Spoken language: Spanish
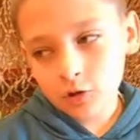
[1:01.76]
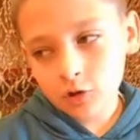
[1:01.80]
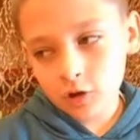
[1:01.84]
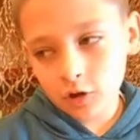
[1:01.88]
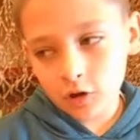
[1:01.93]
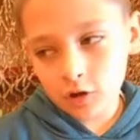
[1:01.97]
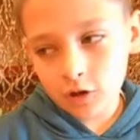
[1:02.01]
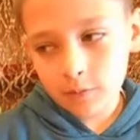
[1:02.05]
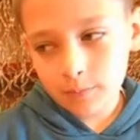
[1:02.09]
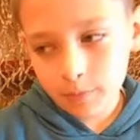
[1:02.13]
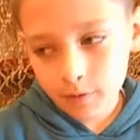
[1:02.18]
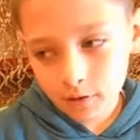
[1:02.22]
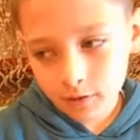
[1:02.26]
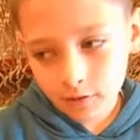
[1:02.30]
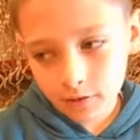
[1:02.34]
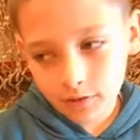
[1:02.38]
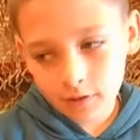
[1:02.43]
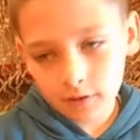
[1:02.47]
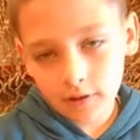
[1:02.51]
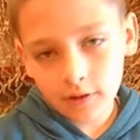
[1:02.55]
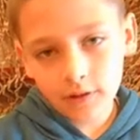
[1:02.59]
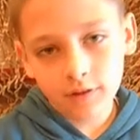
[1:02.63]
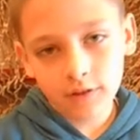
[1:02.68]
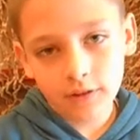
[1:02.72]
con el
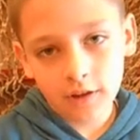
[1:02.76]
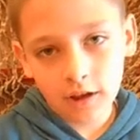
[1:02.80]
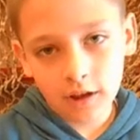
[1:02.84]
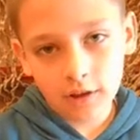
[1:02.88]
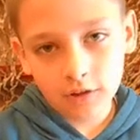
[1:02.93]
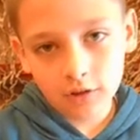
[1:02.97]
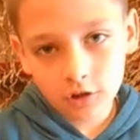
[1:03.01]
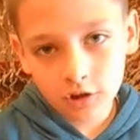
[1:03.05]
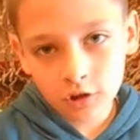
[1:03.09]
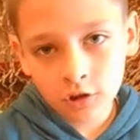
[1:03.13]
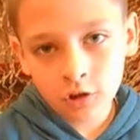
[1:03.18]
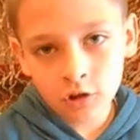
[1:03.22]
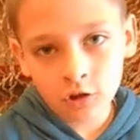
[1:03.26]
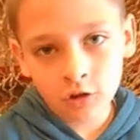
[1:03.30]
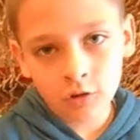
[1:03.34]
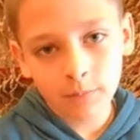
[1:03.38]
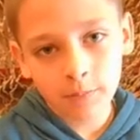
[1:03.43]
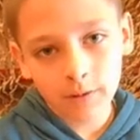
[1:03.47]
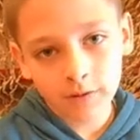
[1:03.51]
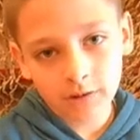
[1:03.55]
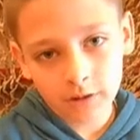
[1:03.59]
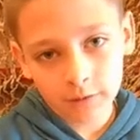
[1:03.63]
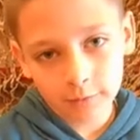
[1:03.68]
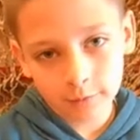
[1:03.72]
profe de teatro y nos lo
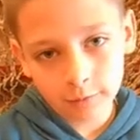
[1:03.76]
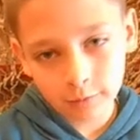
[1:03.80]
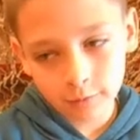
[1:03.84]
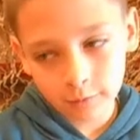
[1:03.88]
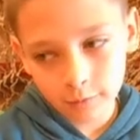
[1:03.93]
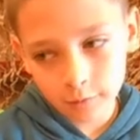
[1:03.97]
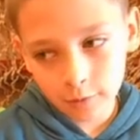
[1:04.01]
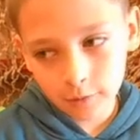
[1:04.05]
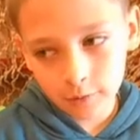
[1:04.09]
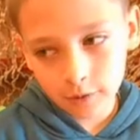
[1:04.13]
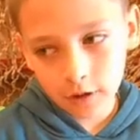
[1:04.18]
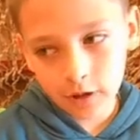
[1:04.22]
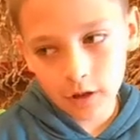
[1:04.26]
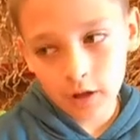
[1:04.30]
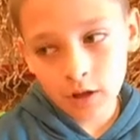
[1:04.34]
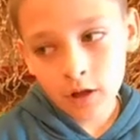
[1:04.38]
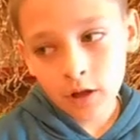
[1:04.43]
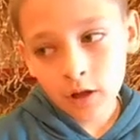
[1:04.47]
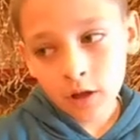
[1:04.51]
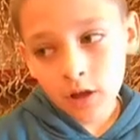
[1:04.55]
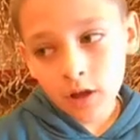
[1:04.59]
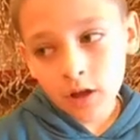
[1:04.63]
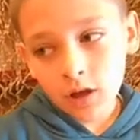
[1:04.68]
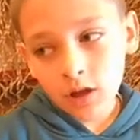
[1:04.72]
pasamos muy bien.
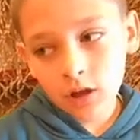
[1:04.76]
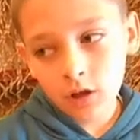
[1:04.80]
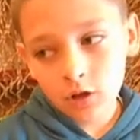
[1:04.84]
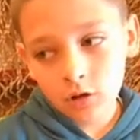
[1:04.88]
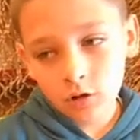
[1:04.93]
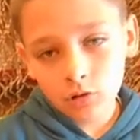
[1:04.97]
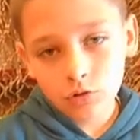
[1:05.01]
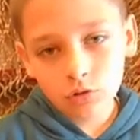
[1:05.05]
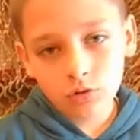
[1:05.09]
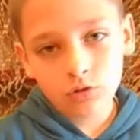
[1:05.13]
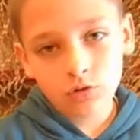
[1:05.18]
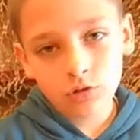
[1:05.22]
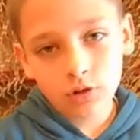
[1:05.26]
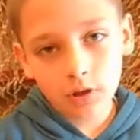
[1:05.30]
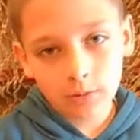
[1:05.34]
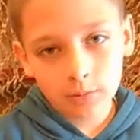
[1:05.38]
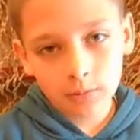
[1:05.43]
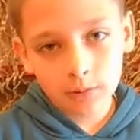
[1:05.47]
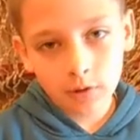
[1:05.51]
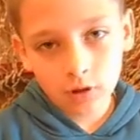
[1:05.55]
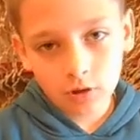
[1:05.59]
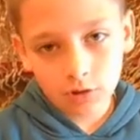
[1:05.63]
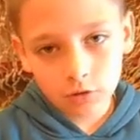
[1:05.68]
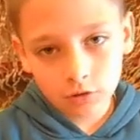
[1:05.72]
Y con Chus
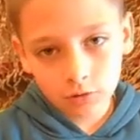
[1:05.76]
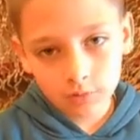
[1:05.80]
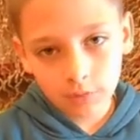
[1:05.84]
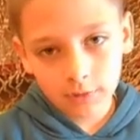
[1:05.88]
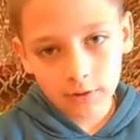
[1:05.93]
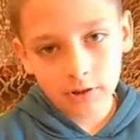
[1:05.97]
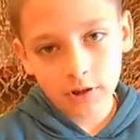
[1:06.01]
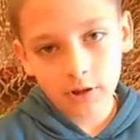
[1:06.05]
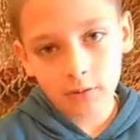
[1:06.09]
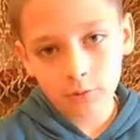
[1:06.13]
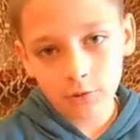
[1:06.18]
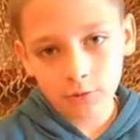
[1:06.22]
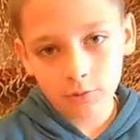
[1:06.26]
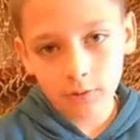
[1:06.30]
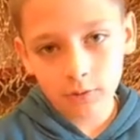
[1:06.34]
también nos pasamos